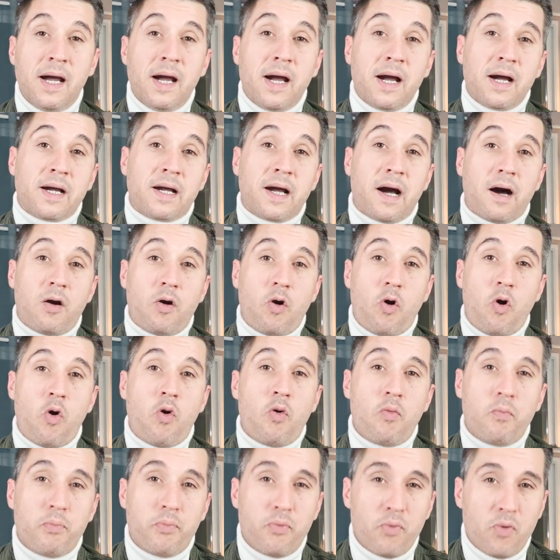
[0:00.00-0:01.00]
Car
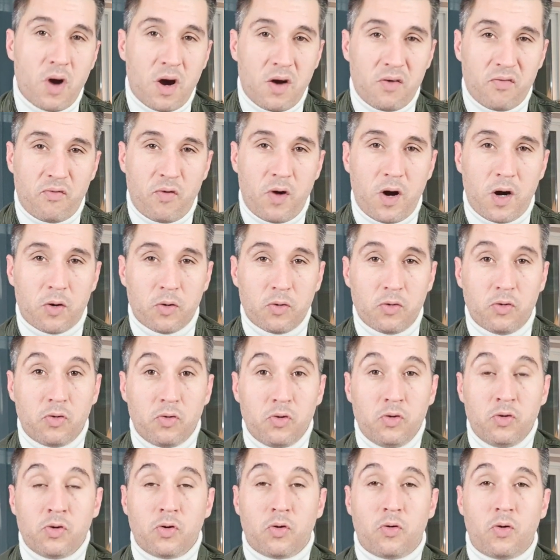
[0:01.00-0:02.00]
on peut avoir eu
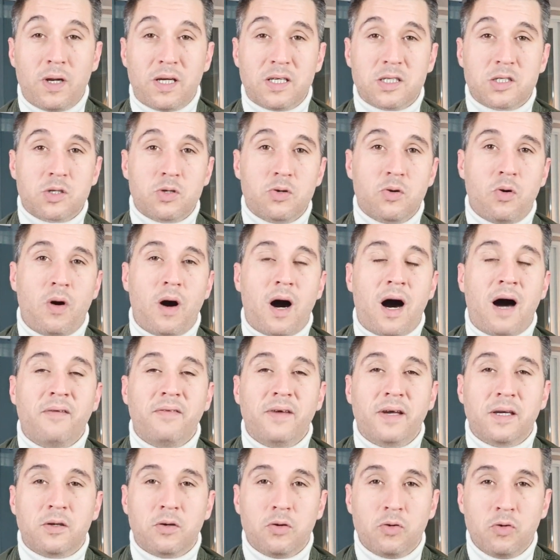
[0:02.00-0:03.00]
une relation
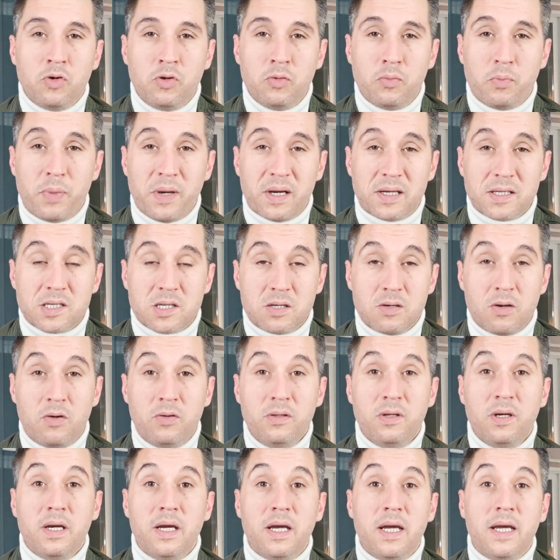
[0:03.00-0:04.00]
avec une
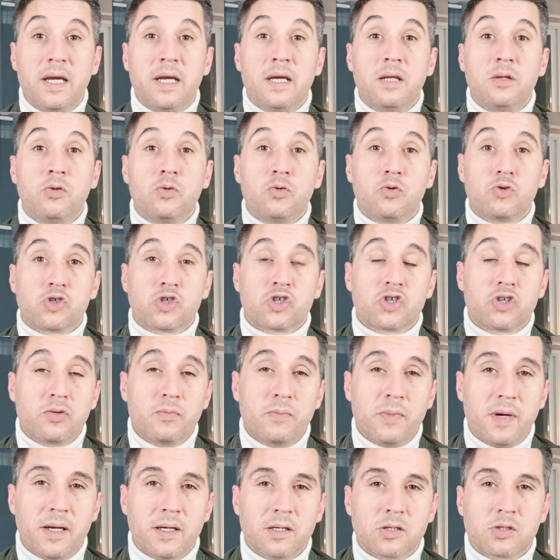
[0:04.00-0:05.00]
personne et nos
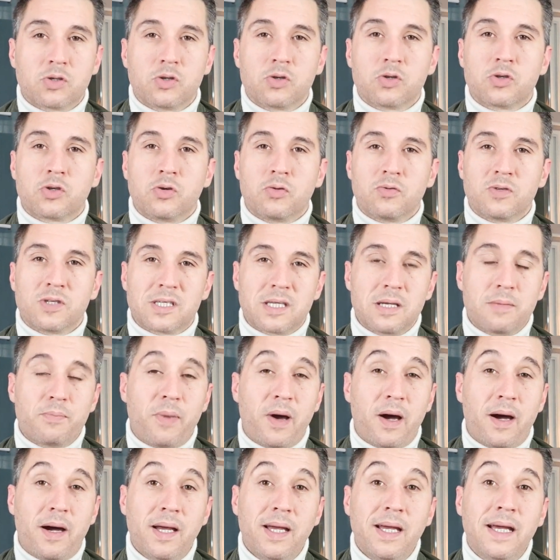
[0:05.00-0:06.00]
chemins se sont
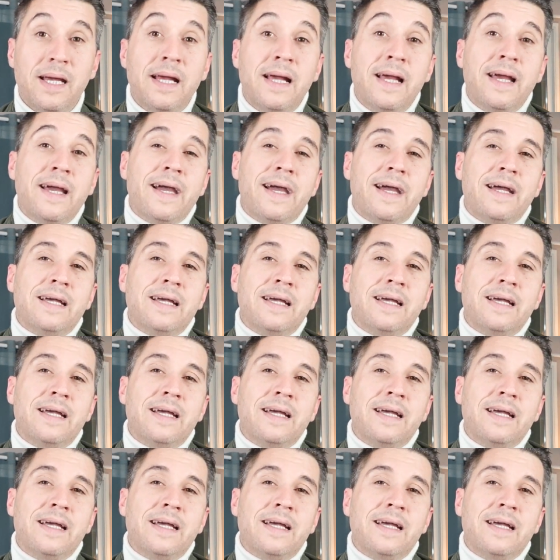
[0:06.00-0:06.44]
séparés et